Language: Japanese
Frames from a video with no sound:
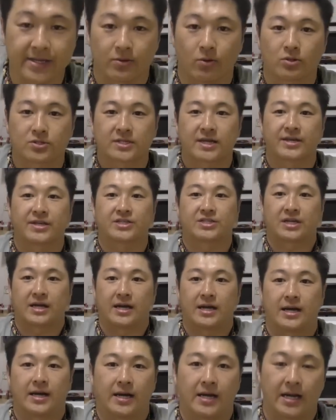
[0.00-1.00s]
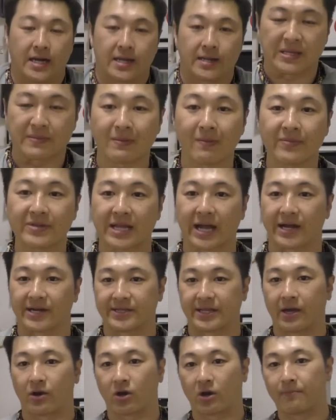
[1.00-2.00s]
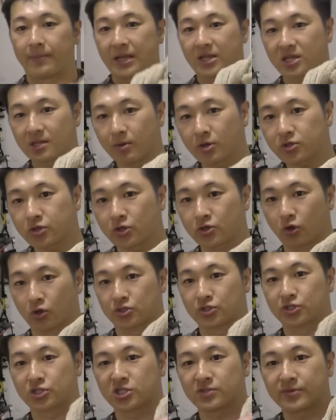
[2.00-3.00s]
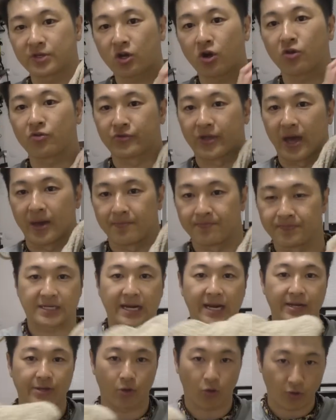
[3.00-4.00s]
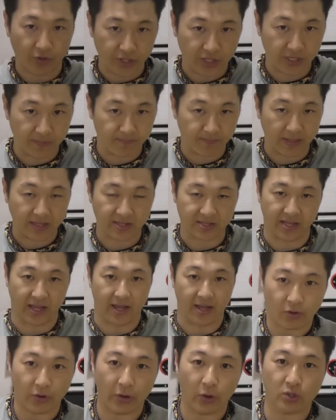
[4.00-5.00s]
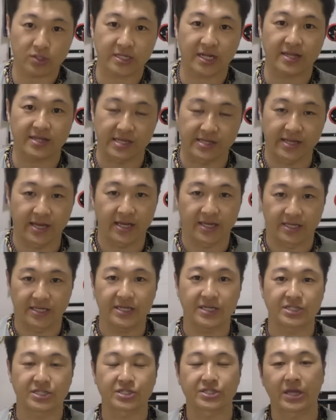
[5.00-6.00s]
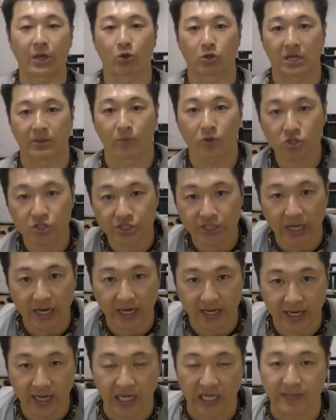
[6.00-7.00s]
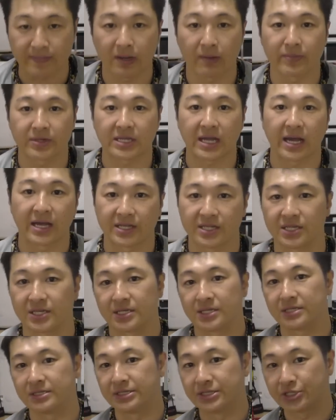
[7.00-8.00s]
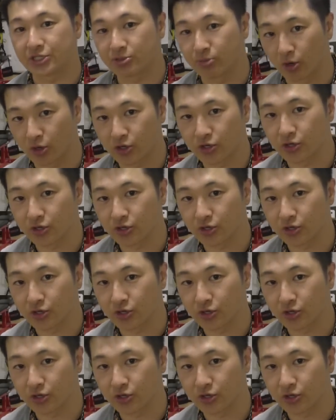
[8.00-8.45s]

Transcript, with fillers: い、お疲れでした。今みたいにね、このペットボトルを包み込んで、しっかり横に引っ張って、これを使ってね、いい姿勢を保ちながら、今みたいに2種目、